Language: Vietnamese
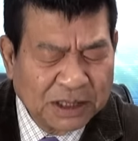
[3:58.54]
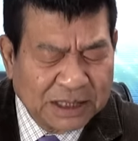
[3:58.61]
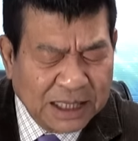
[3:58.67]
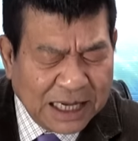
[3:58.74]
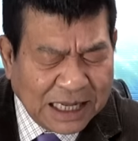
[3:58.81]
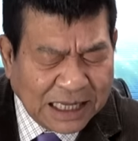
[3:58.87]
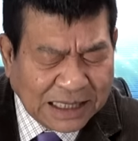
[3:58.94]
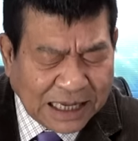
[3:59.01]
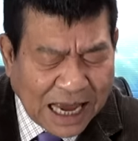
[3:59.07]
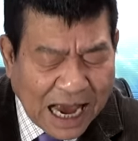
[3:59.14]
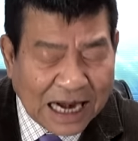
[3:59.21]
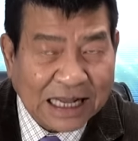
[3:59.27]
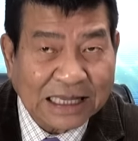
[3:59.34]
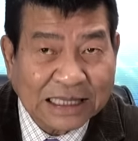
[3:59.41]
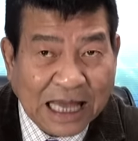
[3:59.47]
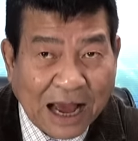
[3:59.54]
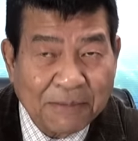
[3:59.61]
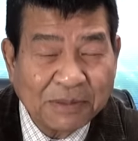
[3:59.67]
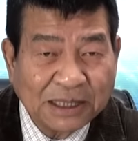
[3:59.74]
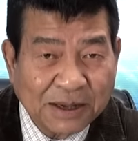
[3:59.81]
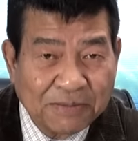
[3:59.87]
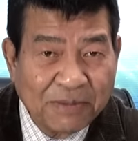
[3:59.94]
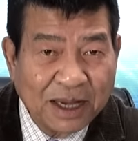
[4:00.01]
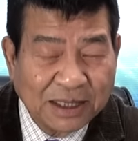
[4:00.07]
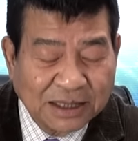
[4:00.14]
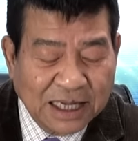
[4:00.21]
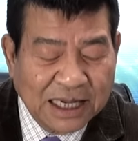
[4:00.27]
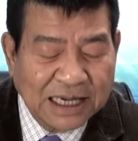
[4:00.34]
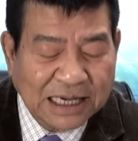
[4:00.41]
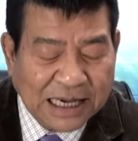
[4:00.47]
9.800 à, binh
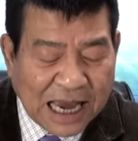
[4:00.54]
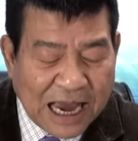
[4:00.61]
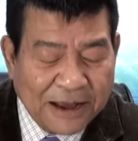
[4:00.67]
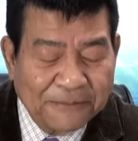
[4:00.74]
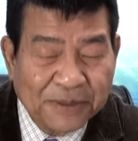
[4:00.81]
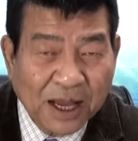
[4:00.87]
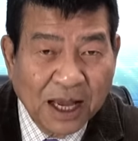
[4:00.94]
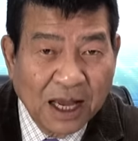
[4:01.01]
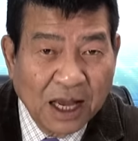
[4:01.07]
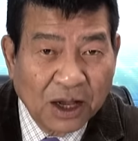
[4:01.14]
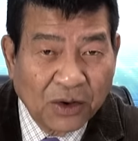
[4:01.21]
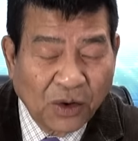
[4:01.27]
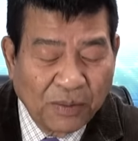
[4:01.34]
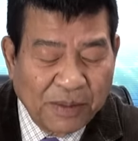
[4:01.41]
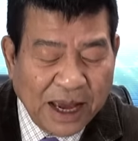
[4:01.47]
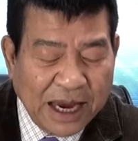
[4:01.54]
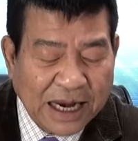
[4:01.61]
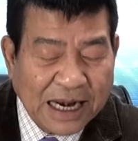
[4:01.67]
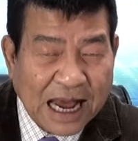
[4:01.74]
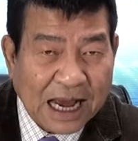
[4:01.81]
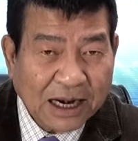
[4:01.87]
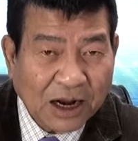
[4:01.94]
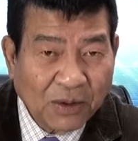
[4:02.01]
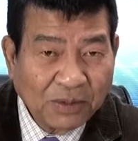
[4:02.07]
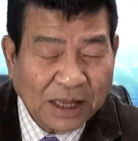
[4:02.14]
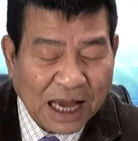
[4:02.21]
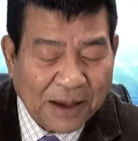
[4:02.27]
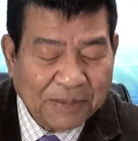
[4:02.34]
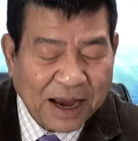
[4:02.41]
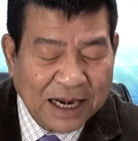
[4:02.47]
sĩ khác của Mỹ đang đóng
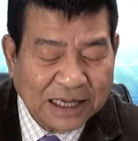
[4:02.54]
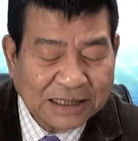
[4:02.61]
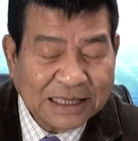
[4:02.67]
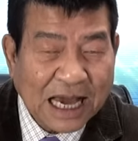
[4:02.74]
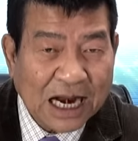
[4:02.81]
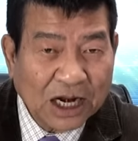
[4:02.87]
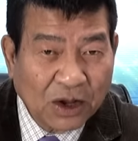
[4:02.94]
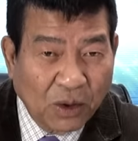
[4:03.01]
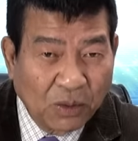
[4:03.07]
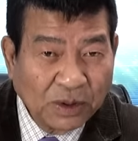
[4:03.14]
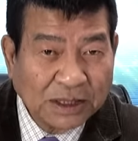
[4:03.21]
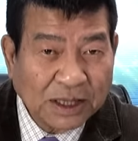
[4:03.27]
tại Afghanistan cũng